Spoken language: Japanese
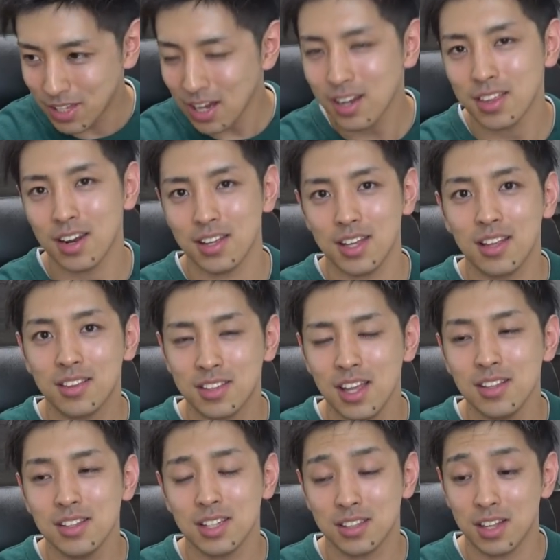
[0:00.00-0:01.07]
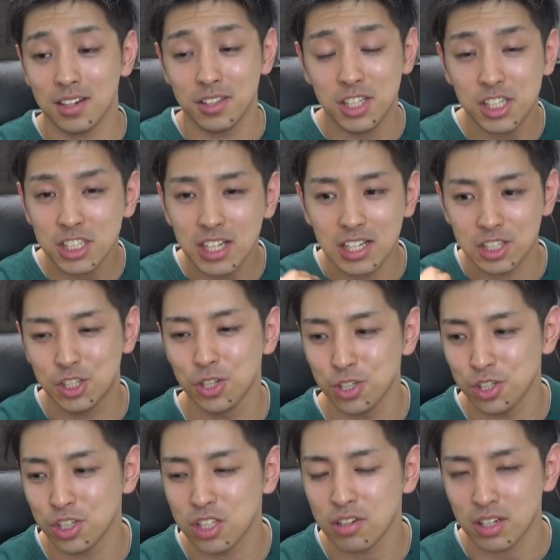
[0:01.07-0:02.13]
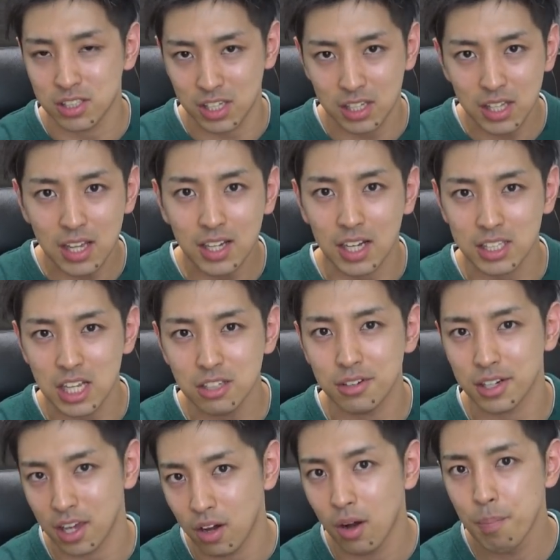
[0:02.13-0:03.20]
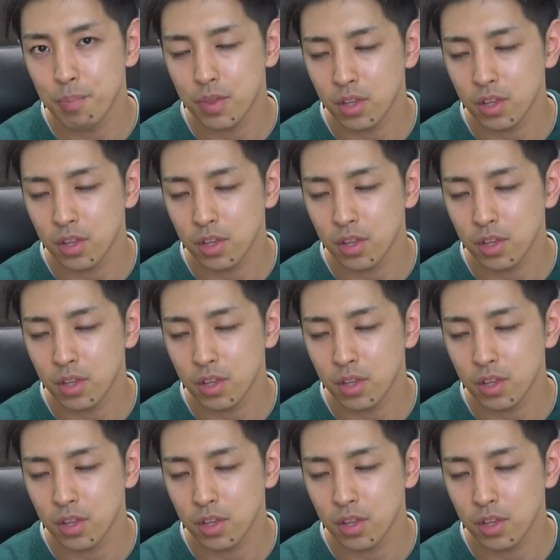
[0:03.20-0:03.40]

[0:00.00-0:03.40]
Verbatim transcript: ダラダラやってんだったら2時間集中してる方が絶対勝てるわけよ。